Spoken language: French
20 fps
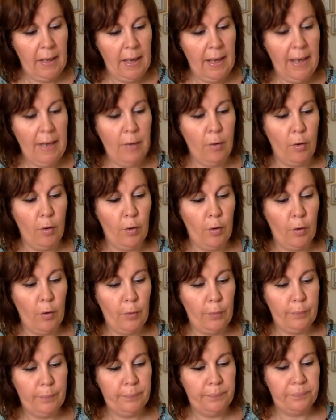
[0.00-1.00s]
Alors,
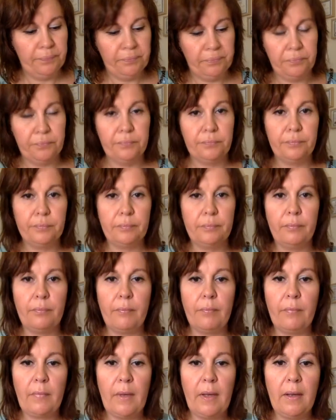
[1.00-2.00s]

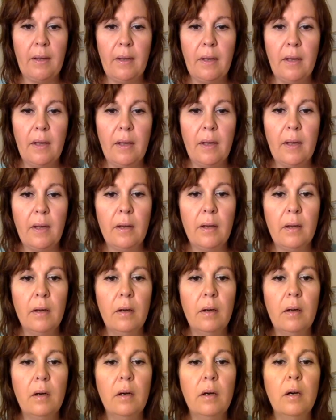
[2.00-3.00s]

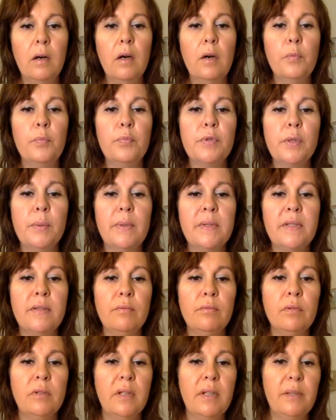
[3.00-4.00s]
je ne sais pas si
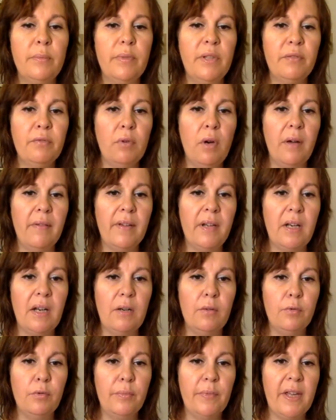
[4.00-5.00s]
vous allez bien voir avec
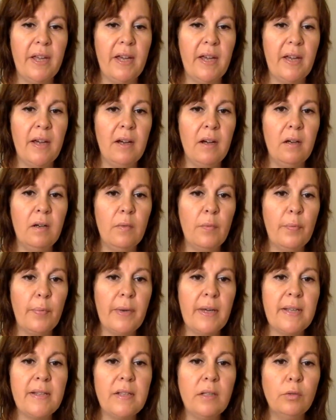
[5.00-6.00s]
la lumière.
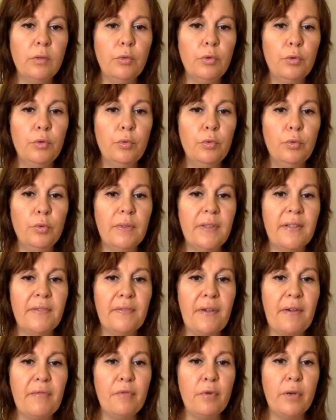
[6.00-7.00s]
Présente-nous tes
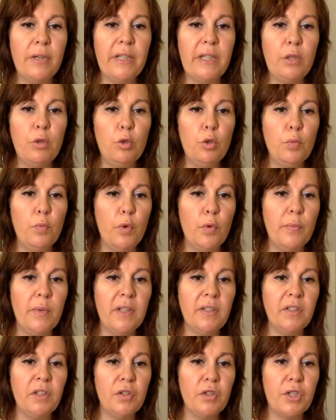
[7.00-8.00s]
favoris du
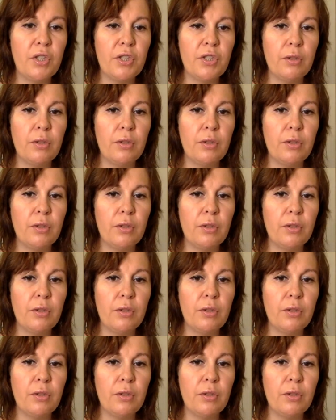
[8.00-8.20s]
moment dans...